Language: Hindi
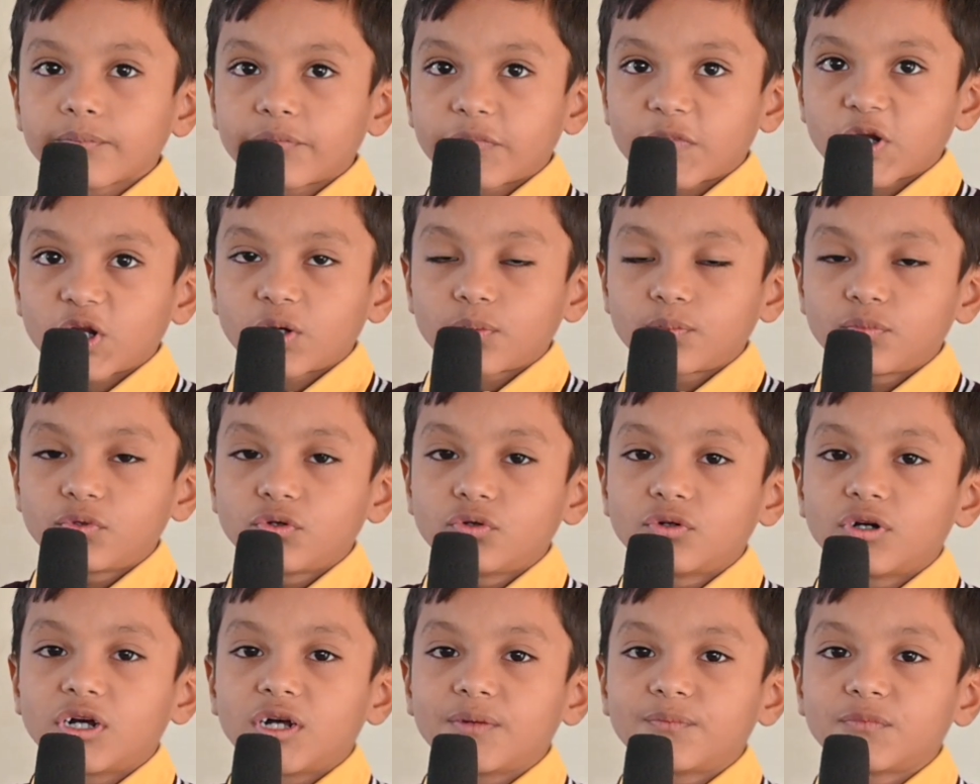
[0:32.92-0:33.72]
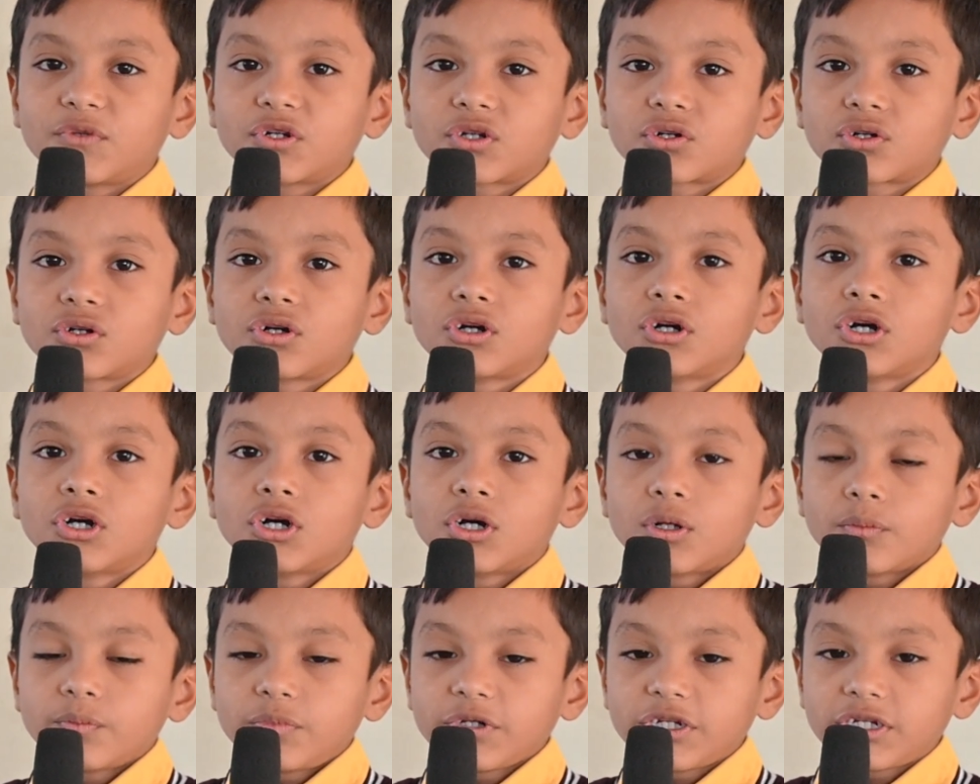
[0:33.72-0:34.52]
प्रभु हमको
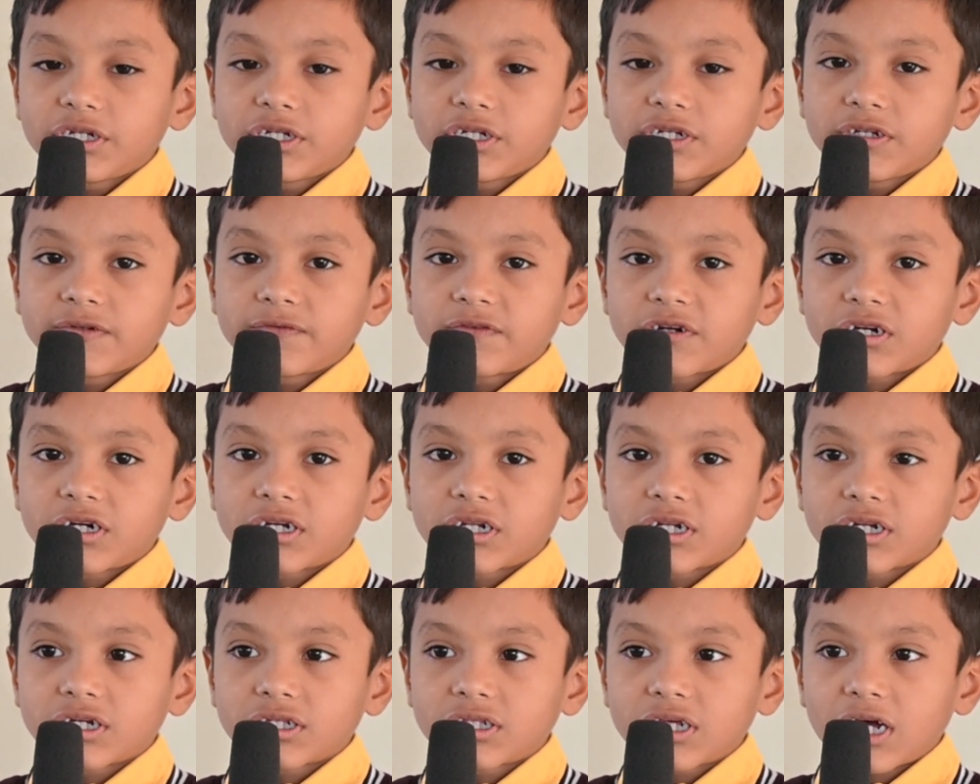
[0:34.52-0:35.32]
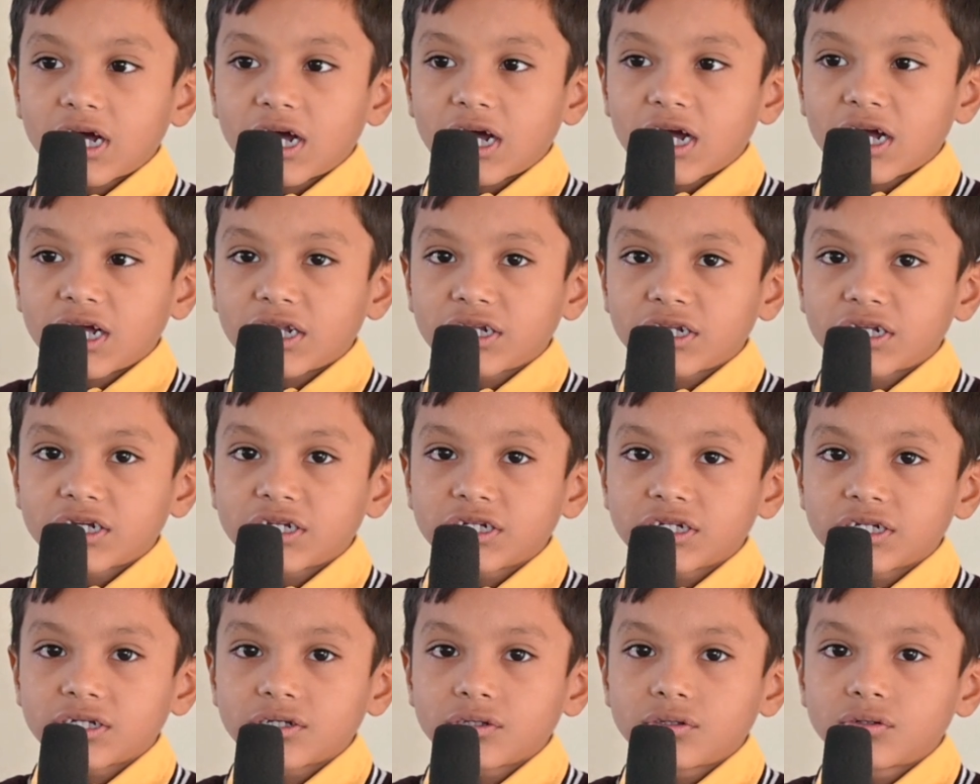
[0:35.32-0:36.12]
भी वरदान
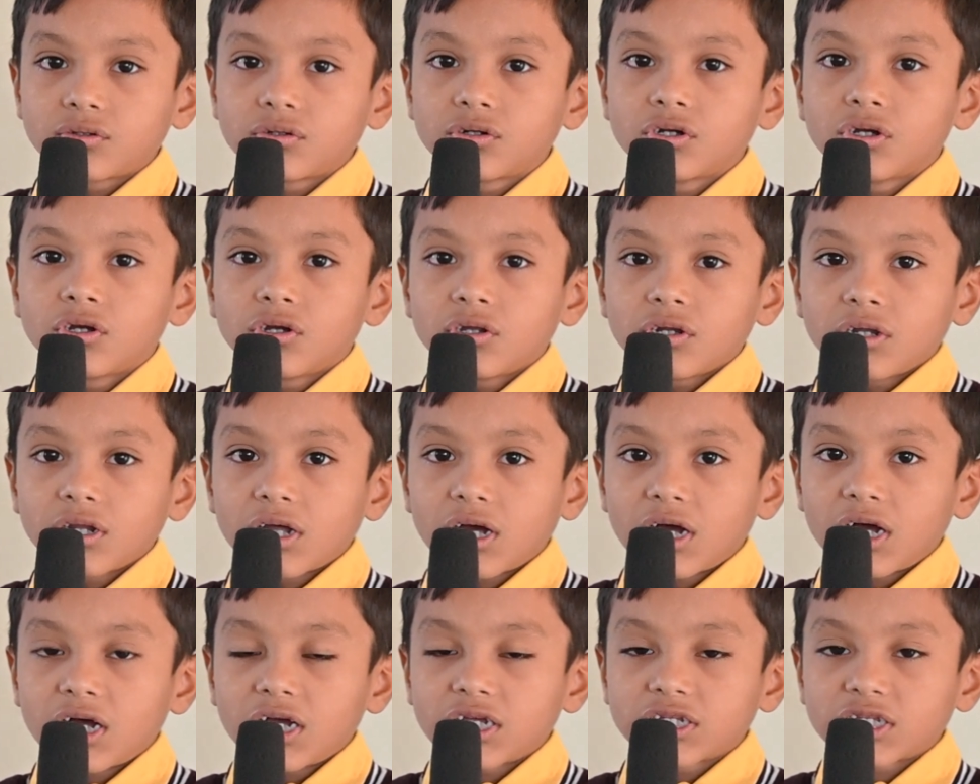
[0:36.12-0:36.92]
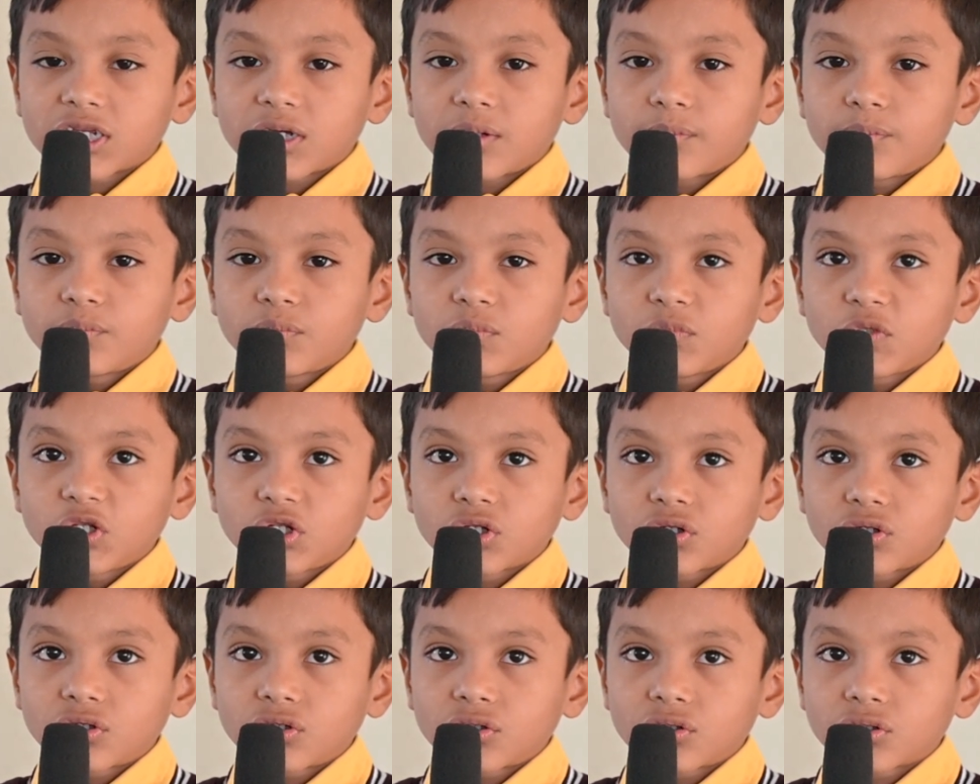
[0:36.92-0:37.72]
ये दो ना
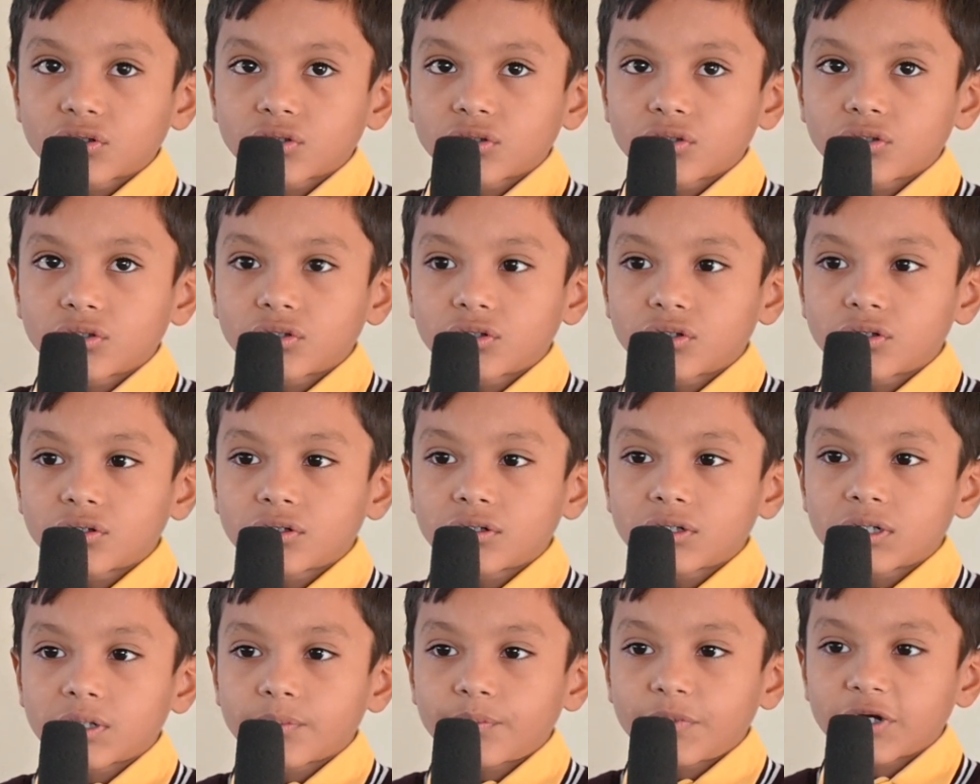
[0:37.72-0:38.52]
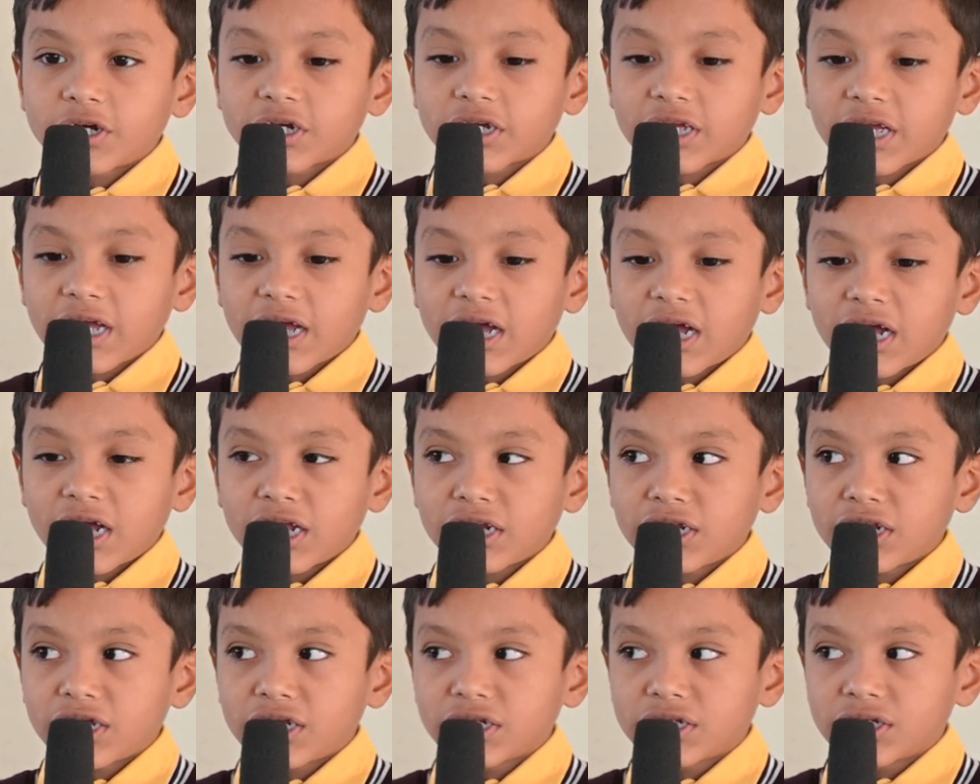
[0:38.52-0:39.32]
समझो को अब
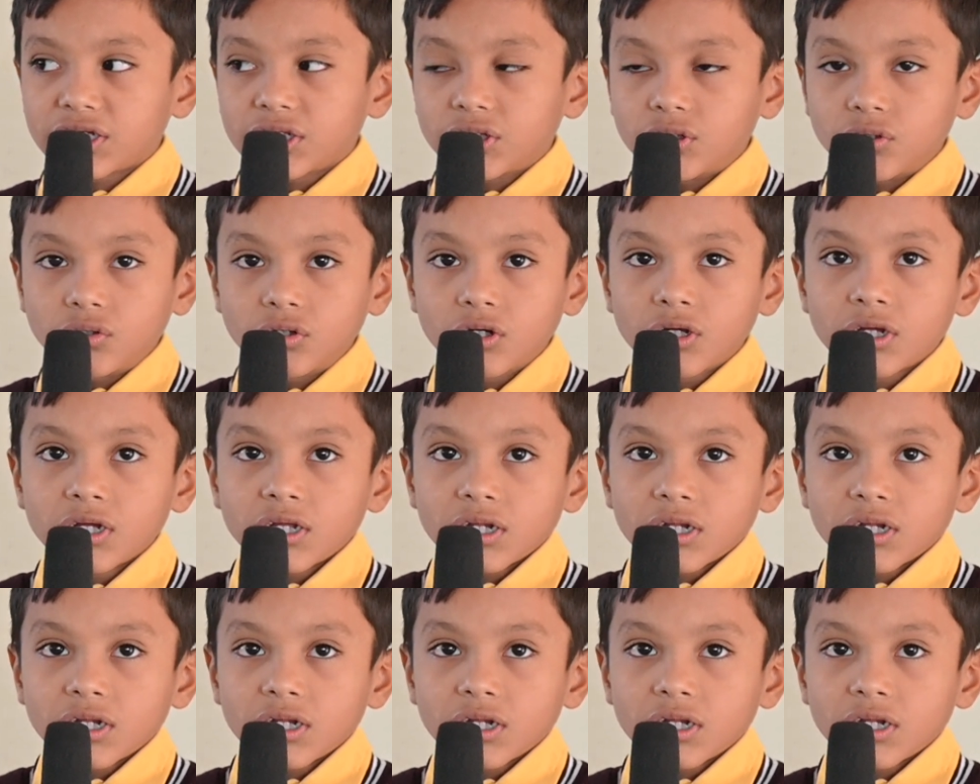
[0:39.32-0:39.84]
ज्ञान ये दो